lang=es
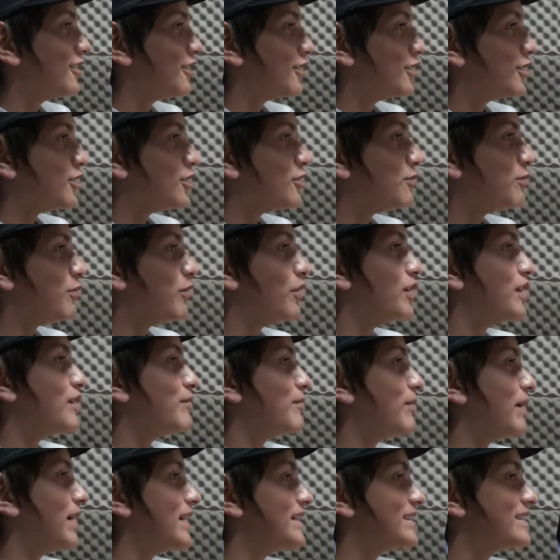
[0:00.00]
no, no
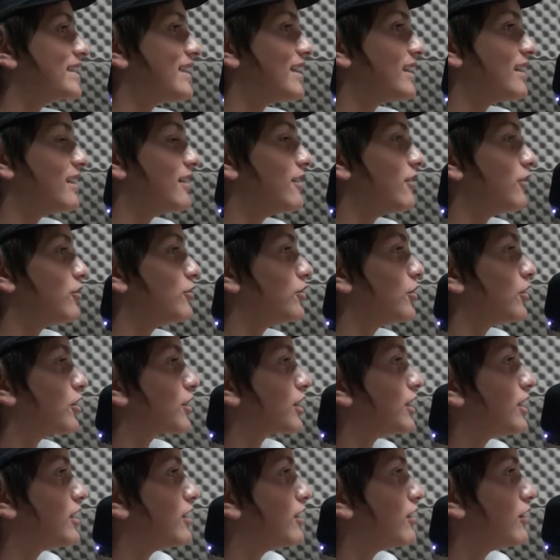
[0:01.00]
podía pasar en los
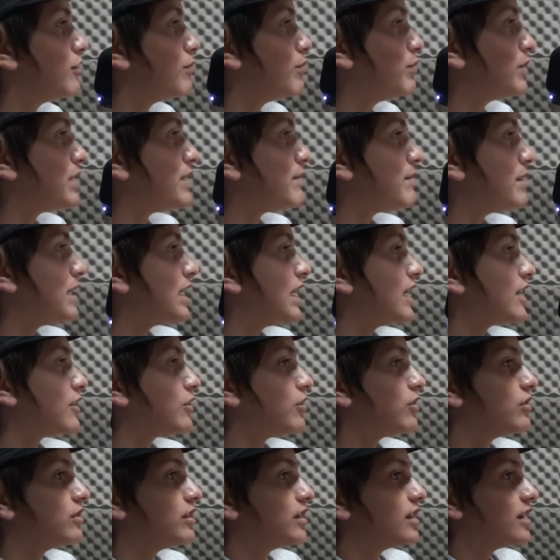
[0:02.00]
torneos primera
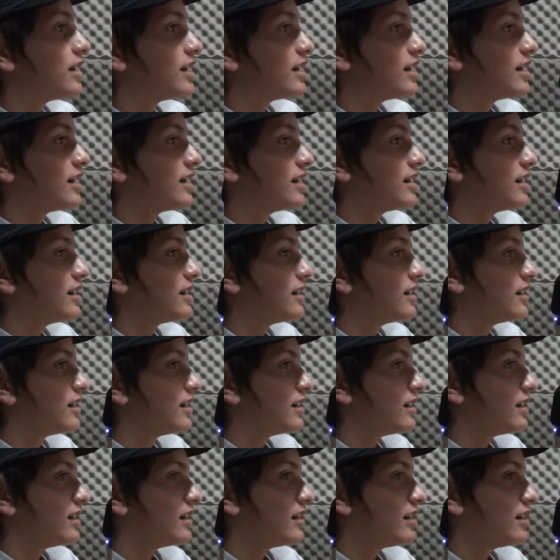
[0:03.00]
ronda
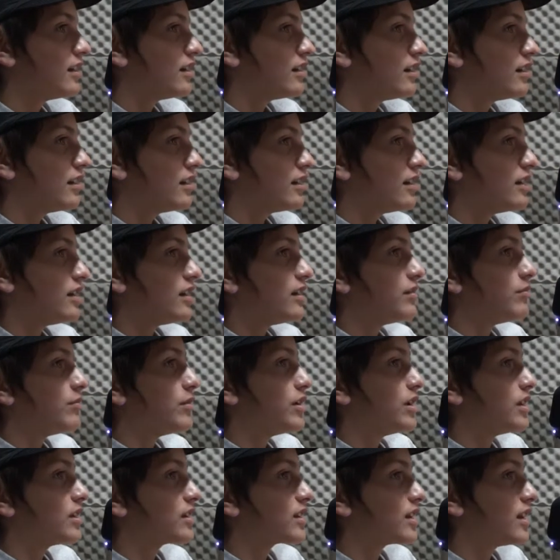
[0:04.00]
y
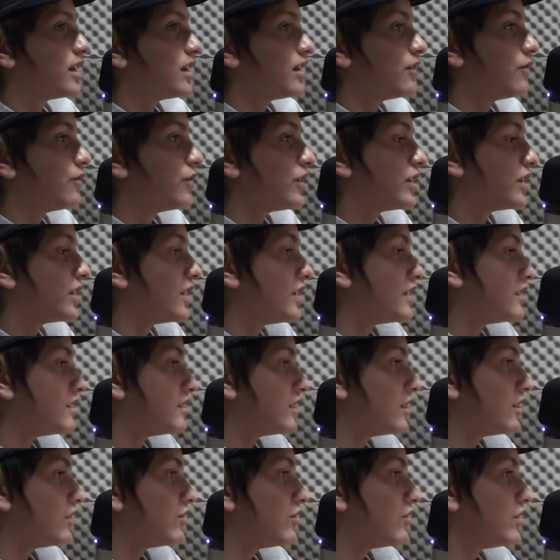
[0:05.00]
mientras fui
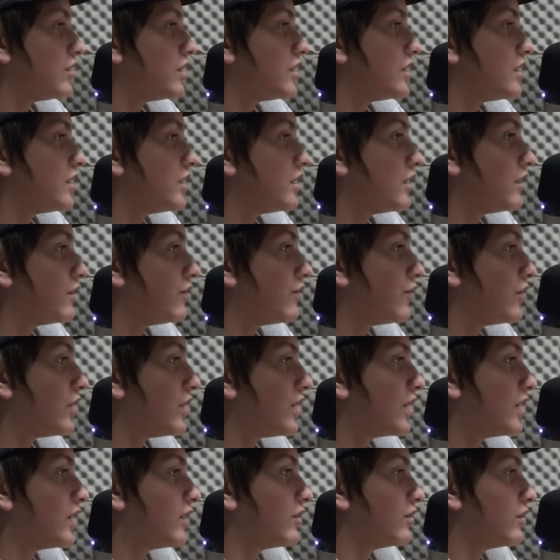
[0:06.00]
creciendo y
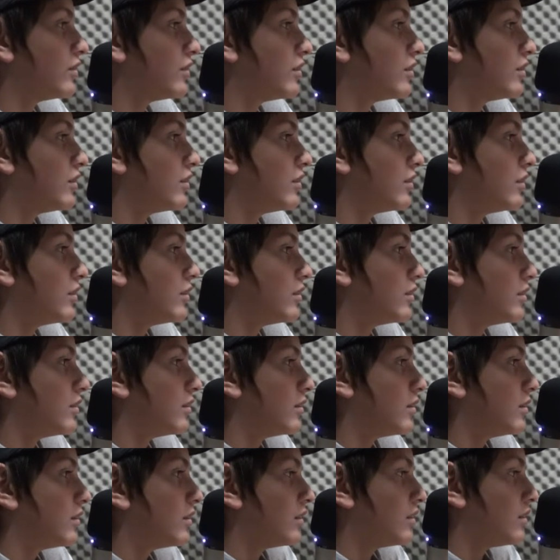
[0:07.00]
fui ganando
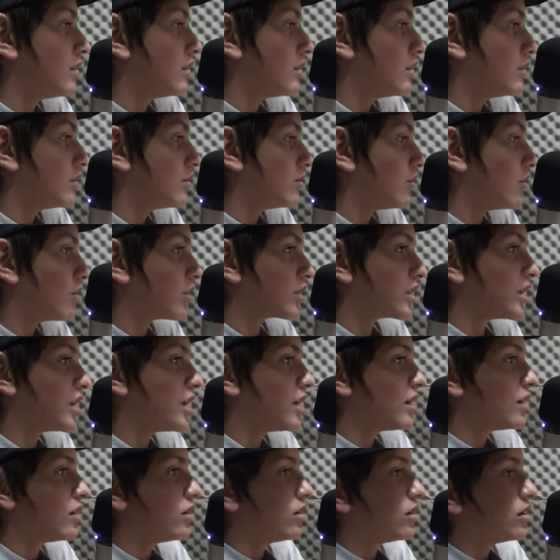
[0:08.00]

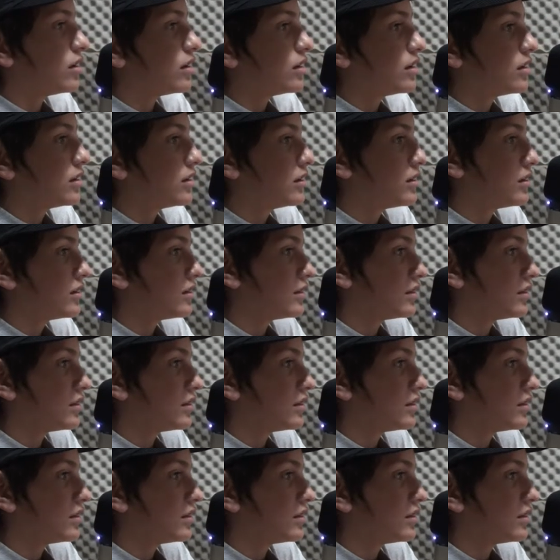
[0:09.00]
torneos